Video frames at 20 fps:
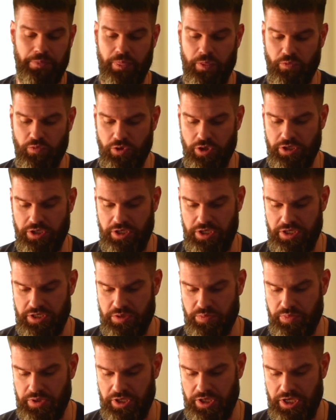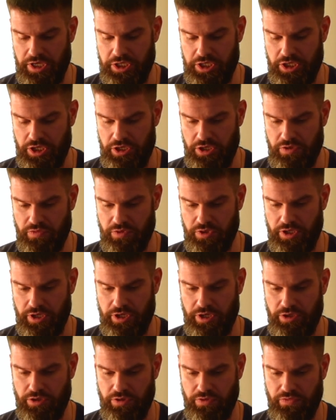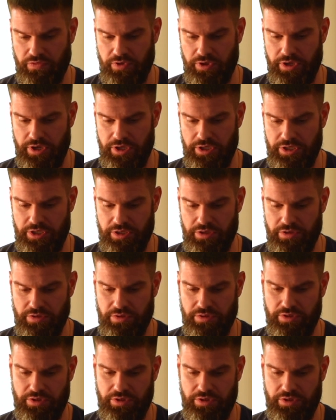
Вот, есть приложение, вот так оно выглядит.